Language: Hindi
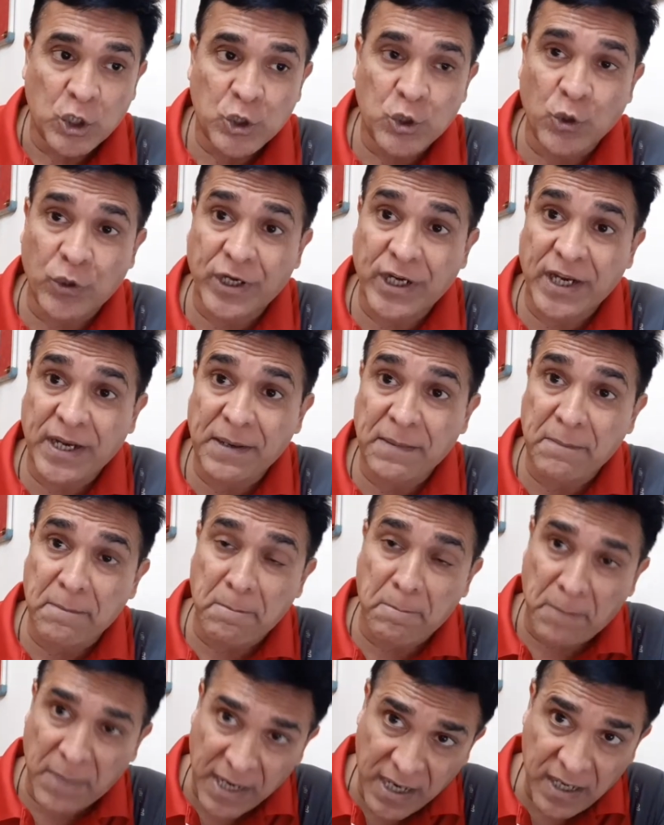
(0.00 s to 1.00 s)
जो कि
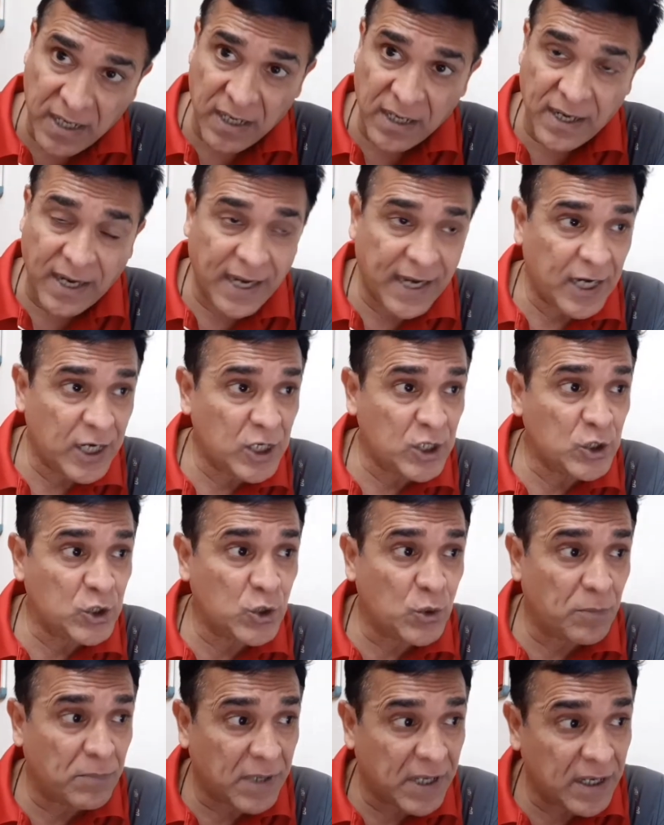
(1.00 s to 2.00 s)
मंगल का है
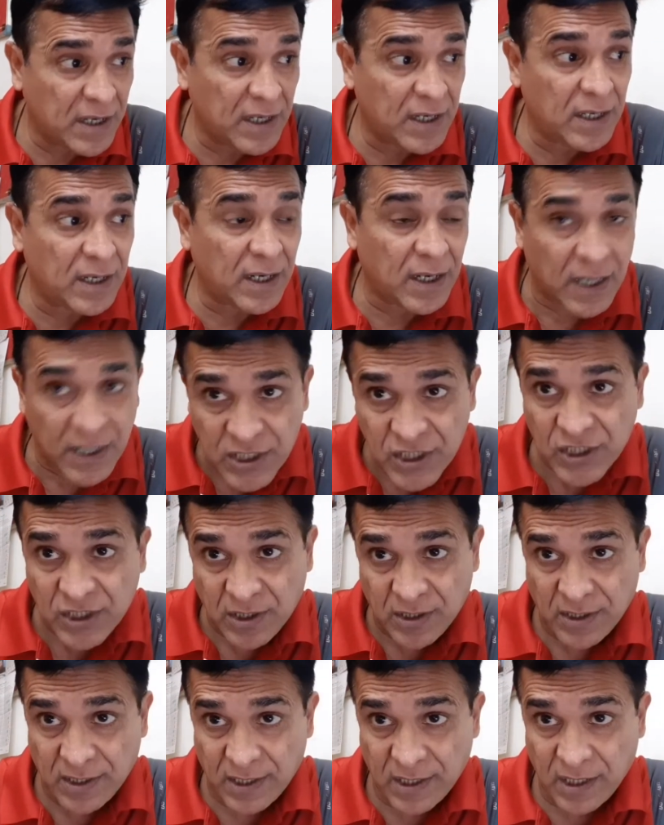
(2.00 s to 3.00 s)
जो मंगल
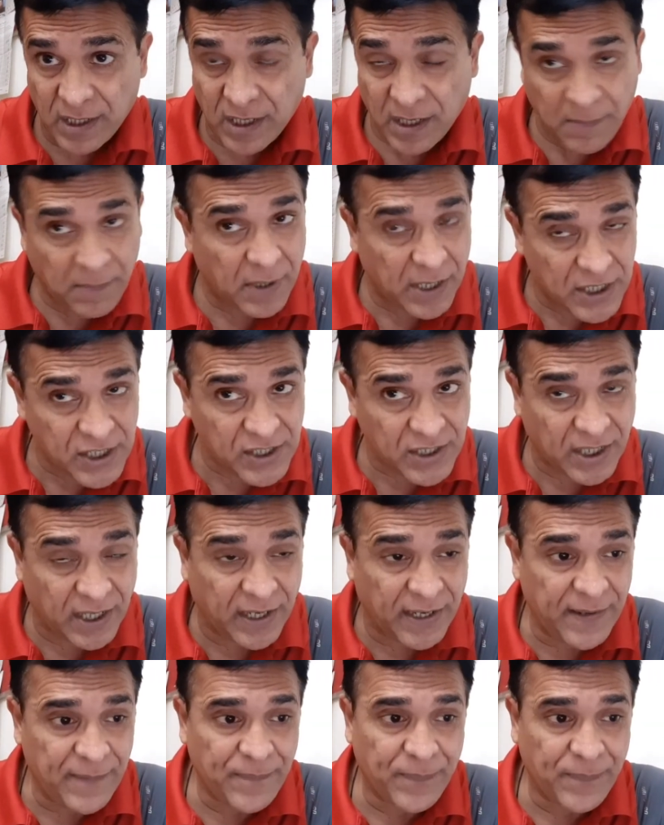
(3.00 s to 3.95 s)
अस्त अब अस्त है